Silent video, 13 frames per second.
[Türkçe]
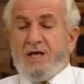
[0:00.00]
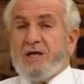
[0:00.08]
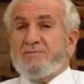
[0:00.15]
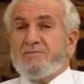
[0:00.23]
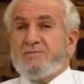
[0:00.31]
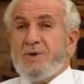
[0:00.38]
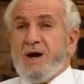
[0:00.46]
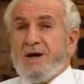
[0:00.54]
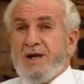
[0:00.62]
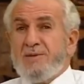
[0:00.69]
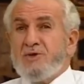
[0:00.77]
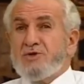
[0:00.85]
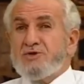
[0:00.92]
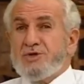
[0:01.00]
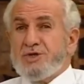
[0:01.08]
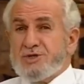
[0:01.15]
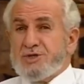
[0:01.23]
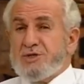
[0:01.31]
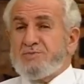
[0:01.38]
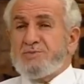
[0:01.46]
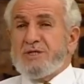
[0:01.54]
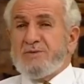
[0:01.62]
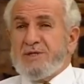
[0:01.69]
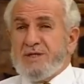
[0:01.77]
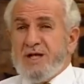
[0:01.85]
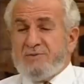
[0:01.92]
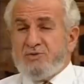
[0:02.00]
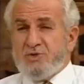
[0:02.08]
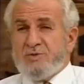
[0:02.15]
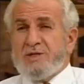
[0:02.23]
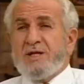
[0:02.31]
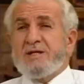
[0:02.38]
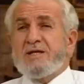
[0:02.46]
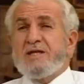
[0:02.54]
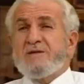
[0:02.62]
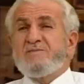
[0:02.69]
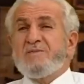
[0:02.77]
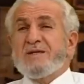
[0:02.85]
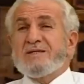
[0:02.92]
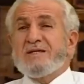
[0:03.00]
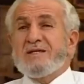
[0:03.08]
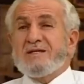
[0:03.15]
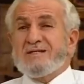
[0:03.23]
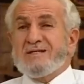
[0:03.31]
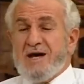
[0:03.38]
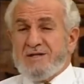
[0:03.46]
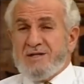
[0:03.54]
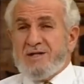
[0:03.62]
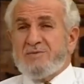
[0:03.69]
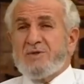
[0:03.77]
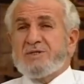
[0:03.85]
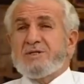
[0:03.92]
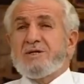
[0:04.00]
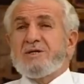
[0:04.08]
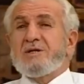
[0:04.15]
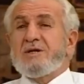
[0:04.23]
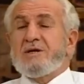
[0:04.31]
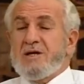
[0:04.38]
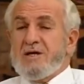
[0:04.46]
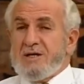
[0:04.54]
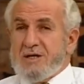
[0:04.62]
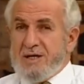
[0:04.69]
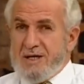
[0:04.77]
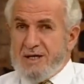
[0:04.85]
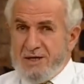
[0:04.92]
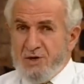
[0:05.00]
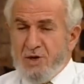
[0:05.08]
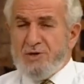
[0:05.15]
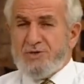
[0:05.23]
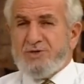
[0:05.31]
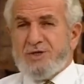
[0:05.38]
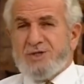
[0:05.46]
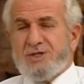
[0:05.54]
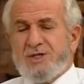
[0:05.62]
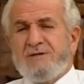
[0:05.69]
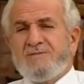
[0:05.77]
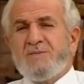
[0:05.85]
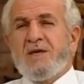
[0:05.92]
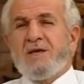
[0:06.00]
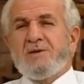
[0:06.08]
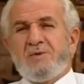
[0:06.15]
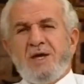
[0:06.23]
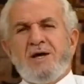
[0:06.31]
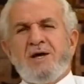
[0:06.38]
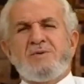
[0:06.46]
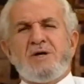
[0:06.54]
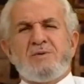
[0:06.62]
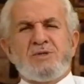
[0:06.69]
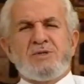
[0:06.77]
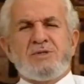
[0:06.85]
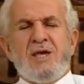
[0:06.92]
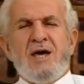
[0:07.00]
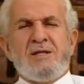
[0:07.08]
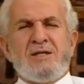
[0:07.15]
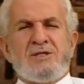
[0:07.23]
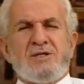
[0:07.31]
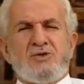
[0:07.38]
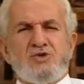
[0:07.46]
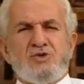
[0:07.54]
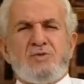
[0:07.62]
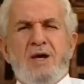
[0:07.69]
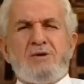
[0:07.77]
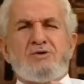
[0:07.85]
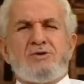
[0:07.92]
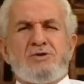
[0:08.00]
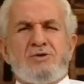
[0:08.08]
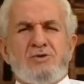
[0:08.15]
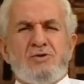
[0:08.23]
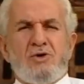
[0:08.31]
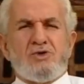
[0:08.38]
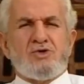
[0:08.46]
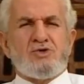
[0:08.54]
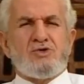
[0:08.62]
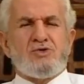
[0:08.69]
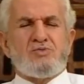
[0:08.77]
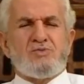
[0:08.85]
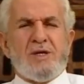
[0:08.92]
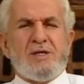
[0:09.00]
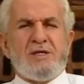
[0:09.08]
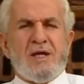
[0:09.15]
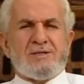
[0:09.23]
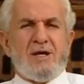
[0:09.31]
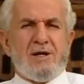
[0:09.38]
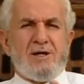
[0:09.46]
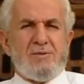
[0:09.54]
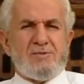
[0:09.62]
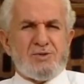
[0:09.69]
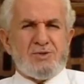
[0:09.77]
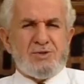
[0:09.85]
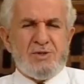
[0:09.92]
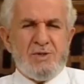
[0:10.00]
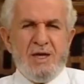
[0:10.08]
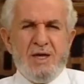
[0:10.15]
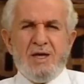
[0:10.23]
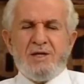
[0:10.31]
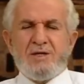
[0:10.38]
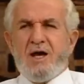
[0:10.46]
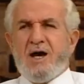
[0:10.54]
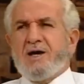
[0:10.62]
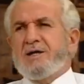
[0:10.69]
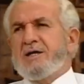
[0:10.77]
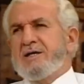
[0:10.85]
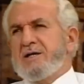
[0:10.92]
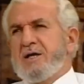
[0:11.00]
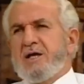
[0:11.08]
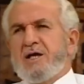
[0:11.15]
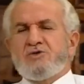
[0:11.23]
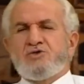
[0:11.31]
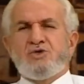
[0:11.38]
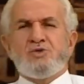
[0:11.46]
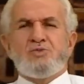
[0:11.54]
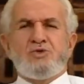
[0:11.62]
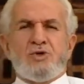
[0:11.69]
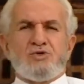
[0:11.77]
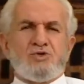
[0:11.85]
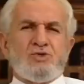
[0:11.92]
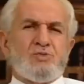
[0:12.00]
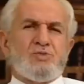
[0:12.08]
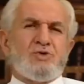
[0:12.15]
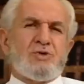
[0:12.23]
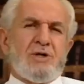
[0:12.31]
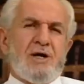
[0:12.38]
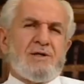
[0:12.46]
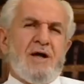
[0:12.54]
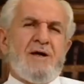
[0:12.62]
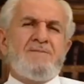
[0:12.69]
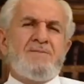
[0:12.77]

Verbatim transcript: Bayram olduğu için birbirlerinin müminlerin gitmesi, ziyaret etmesi iyi olduğu için Peygamberimiz sadece cuma günü oruç tutmayı yasaklamış. Yani tutmuyor tutmuyor adam,